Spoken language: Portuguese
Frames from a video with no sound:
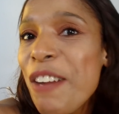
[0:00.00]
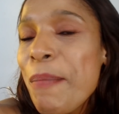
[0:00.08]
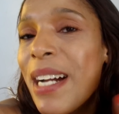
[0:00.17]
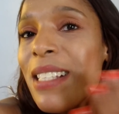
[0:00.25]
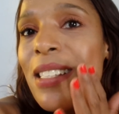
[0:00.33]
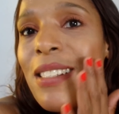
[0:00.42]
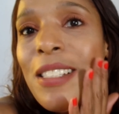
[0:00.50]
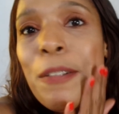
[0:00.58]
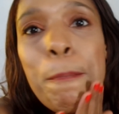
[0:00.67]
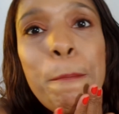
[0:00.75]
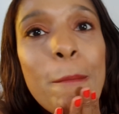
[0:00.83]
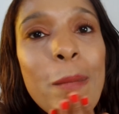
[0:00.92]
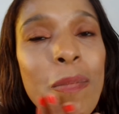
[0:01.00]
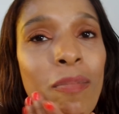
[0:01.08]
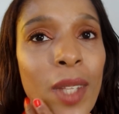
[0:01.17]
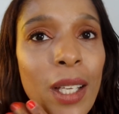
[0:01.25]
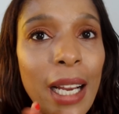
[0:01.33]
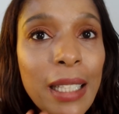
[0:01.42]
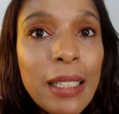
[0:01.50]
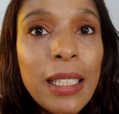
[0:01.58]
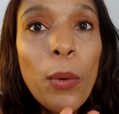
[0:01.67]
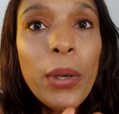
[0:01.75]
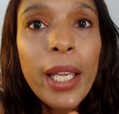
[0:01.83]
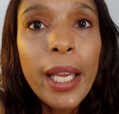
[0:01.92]
mas, assim, ainda
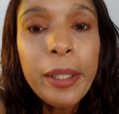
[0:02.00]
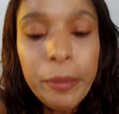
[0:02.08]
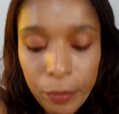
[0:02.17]
tá ok.